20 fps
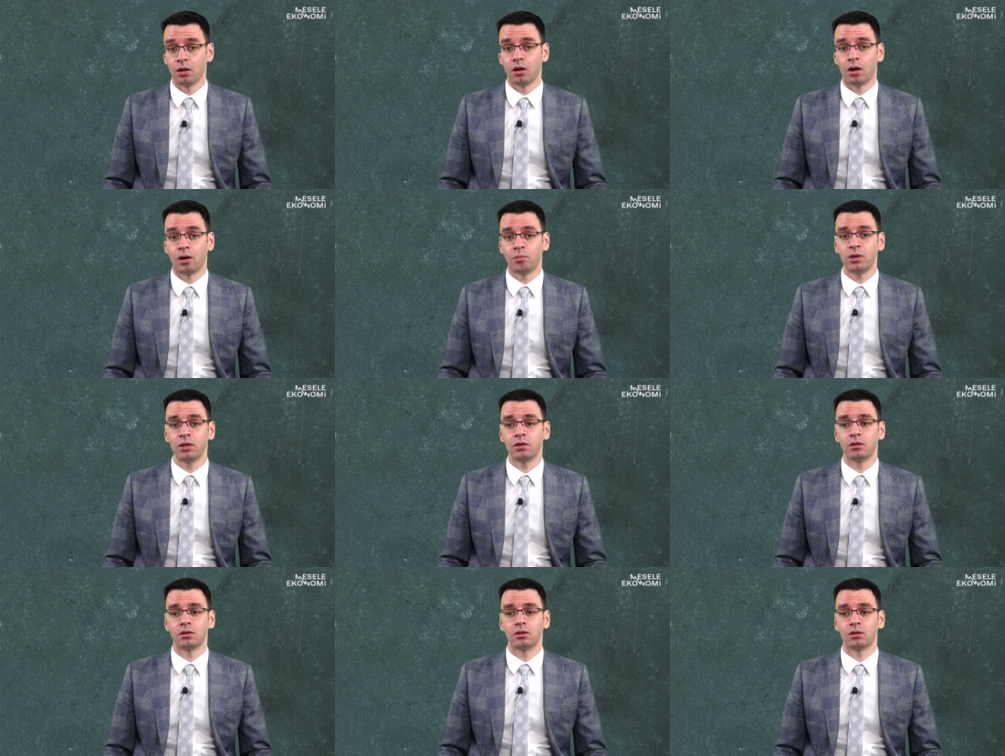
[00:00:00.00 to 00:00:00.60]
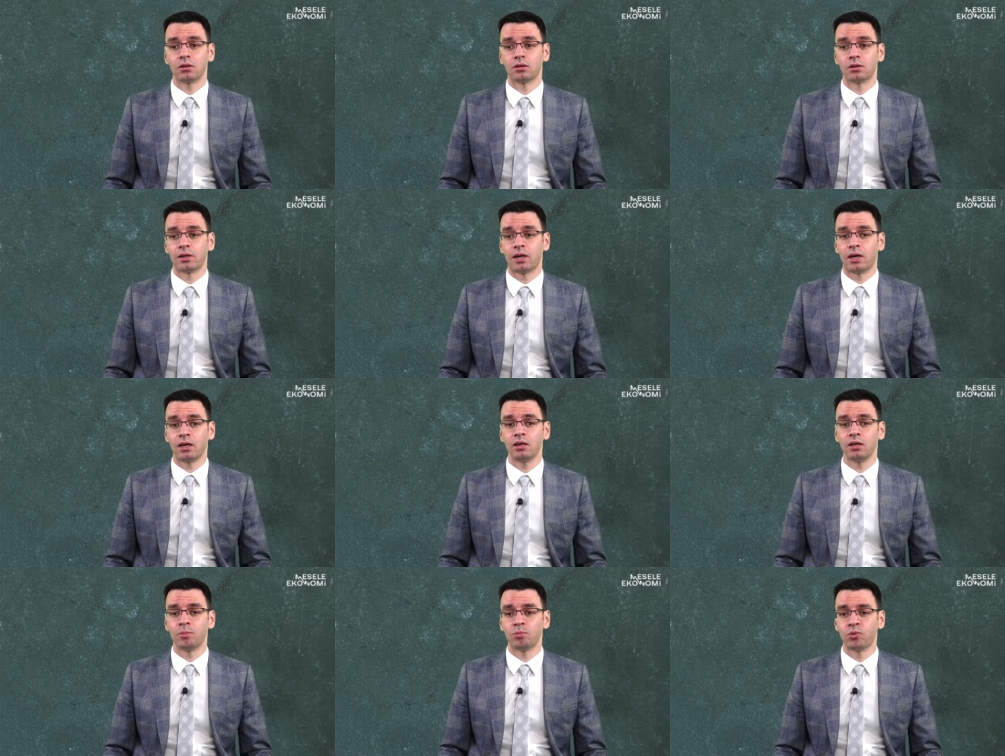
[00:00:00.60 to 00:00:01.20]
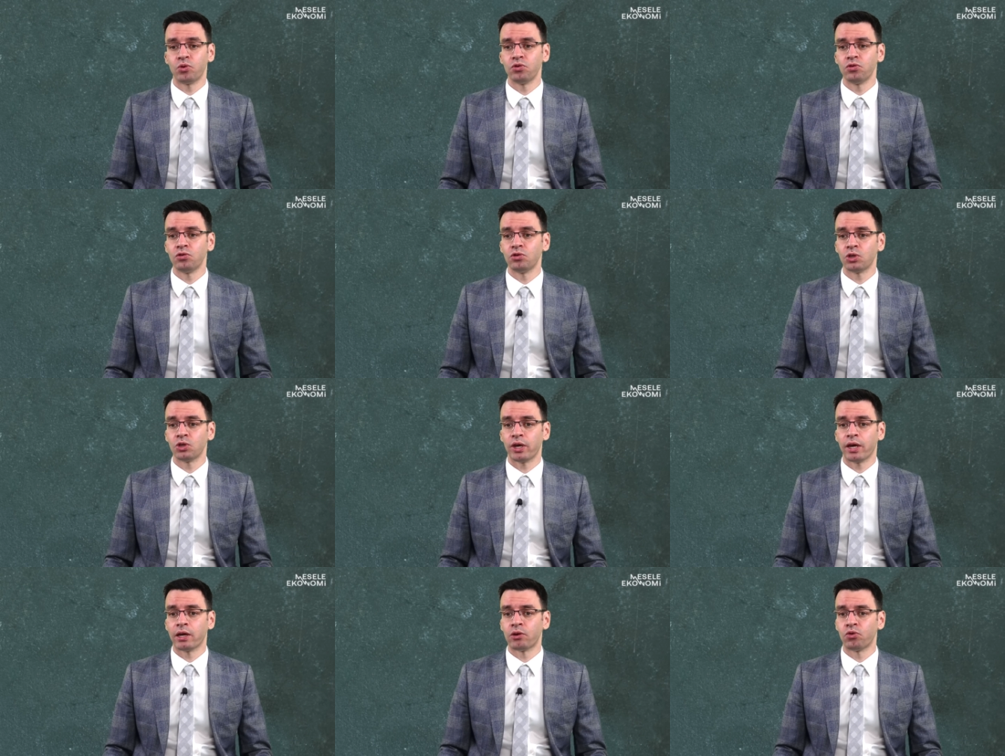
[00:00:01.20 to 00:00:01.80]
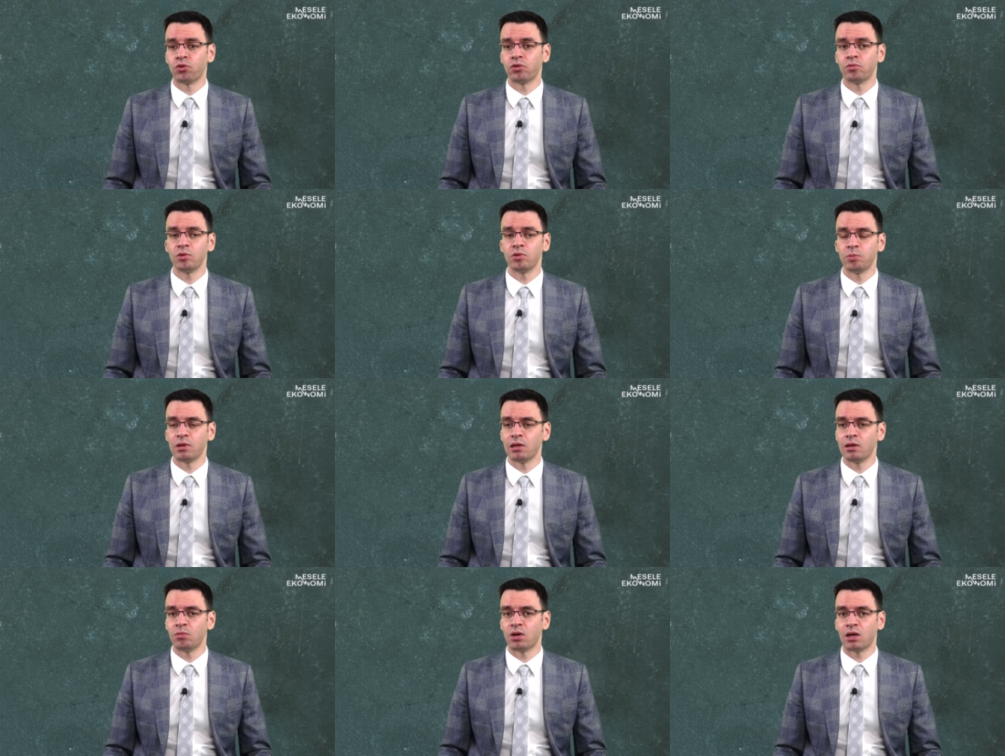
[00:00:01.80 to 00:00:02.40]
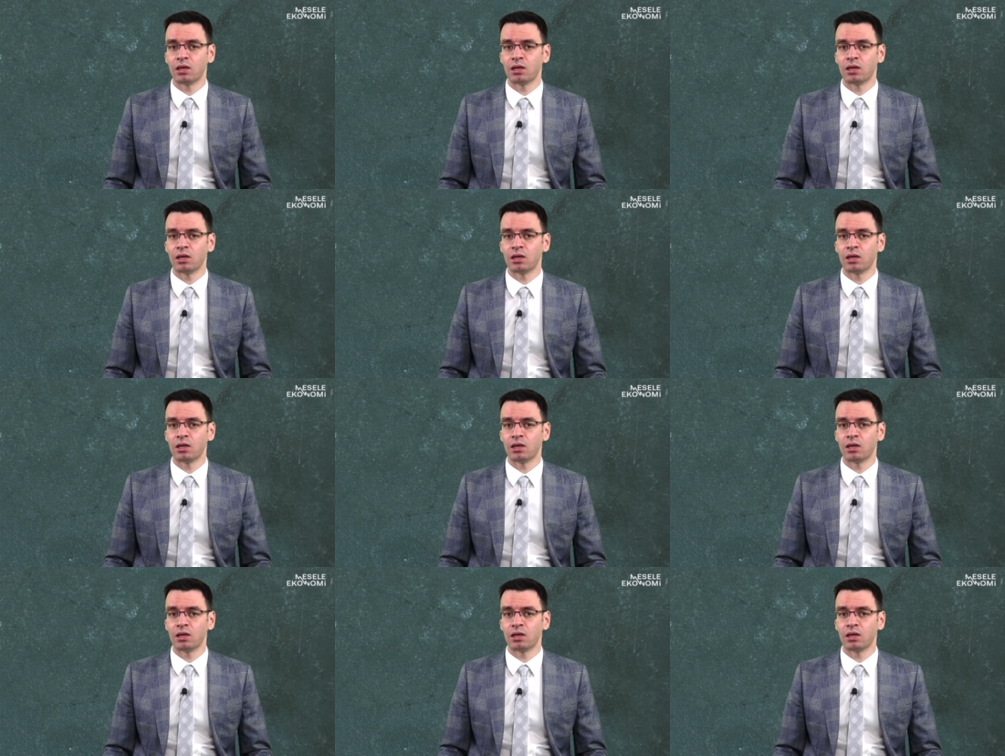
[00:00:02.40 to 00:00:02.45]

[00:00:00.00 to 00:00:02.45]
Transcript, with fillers: Ama tarih boyunca ekonomi bilimi